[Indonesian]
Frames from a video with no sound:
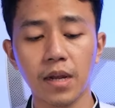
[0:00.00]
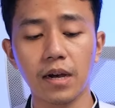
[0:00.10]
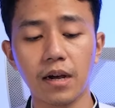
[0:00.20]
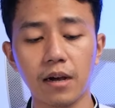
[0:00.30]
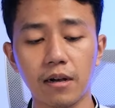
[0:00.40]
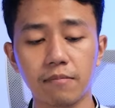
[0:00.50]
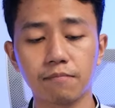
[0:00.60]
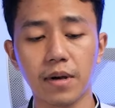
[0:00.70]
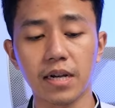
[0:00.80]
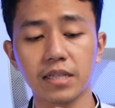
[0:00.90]

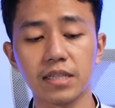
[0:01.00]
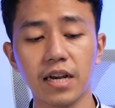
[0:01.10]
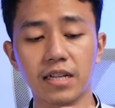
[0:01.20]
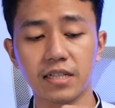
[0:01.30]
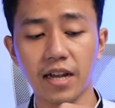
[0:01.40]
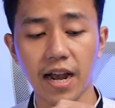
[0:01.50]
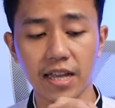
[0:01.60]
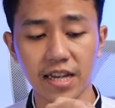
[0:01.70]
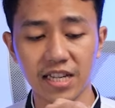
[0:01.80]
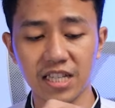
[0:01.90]
Um, bagian
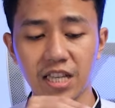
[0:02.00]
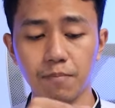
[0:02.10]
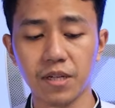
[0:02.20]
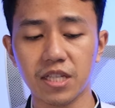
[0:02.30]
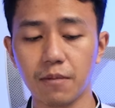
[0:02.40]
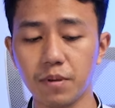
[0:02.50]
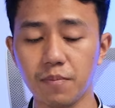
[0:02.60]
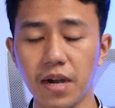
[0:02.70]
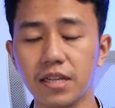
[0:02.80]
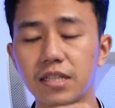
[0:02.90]
tengahnya ini tipis tapi
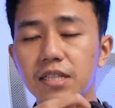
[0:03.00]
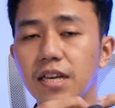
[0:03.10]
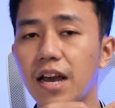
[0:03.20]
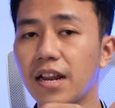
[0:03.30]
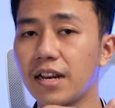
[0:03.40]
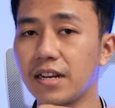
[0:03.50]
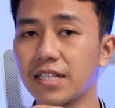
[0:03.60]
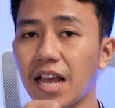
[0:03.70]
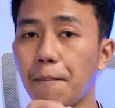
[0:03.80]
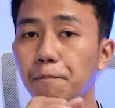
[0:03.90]
bagian
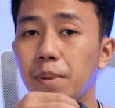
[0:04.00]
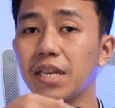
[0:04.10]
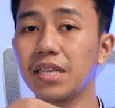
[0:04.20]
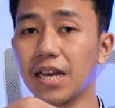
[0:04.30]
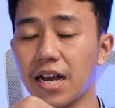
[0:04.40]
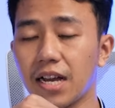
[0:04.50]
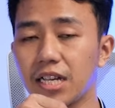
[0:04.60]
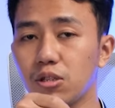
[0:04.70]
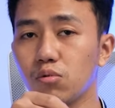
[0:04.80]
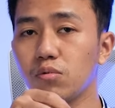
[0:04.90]
sampingnya
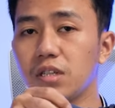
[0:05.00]
itu